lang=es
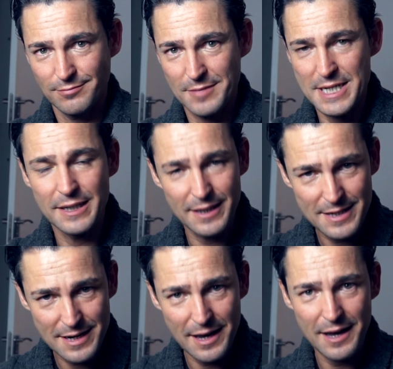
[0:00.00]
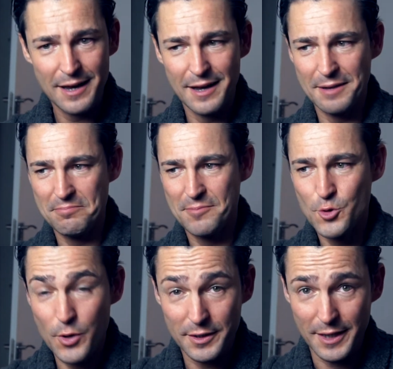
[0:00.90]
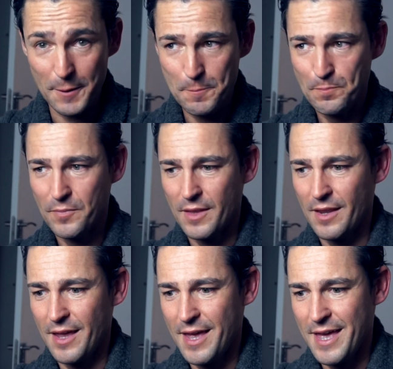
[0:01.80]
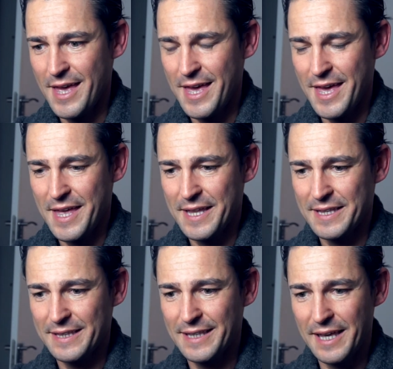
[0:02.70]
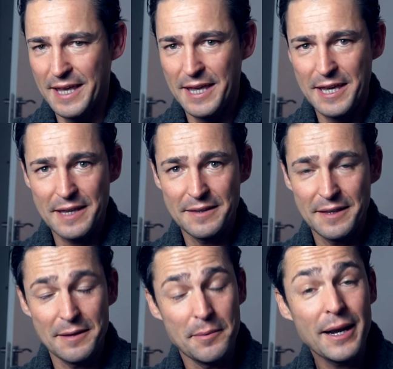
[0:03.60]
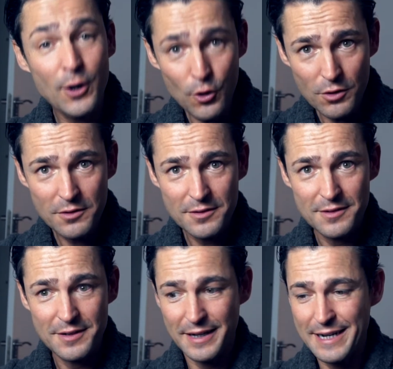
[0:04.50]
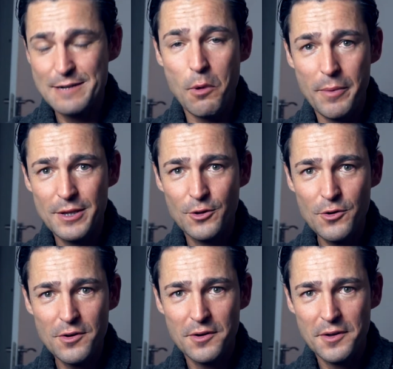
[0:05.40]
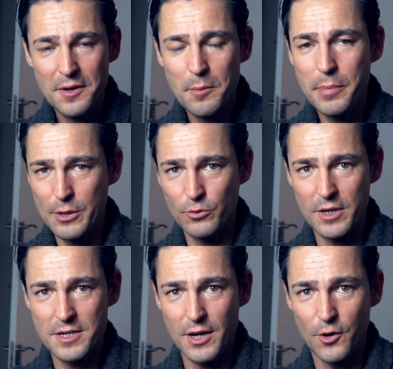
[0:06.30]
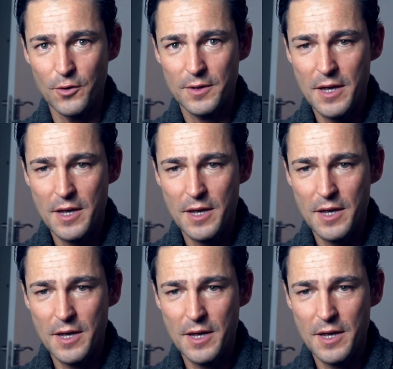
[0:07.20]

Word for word: Si tienes la suerte de, verlo en ese momento, pide un deseo.